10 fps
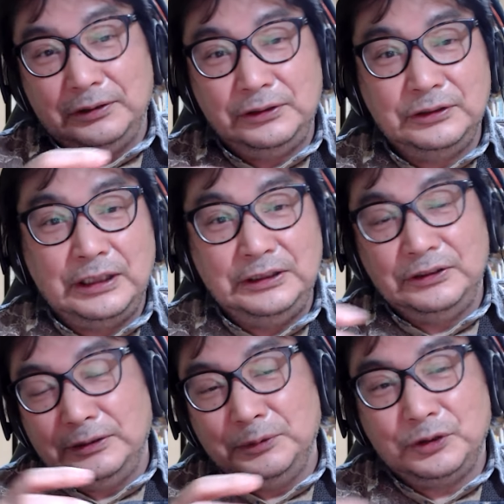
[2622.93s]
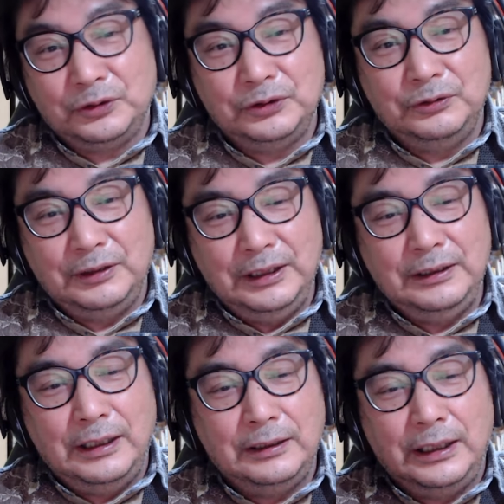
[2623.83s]
旧ジャニーズ事務所っていうのは
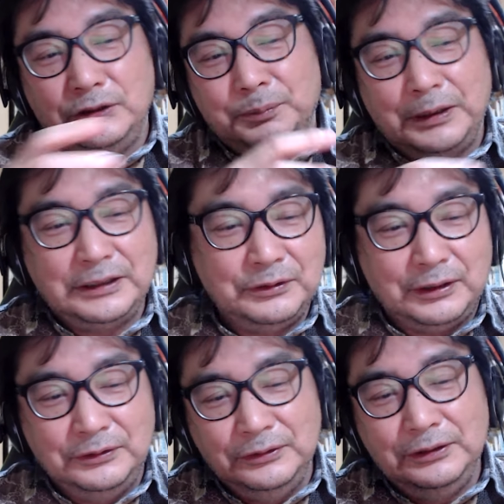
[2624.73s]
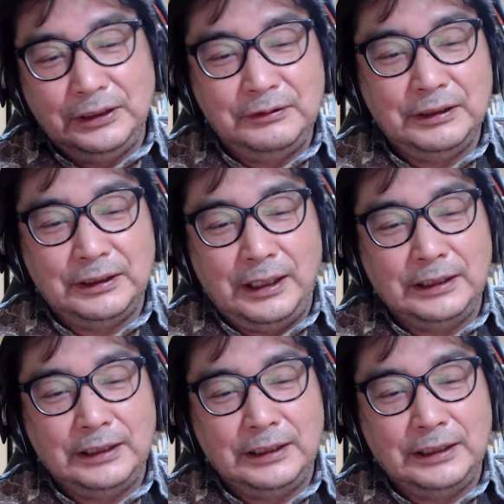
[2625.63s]
何十%か抜いてるわけだ。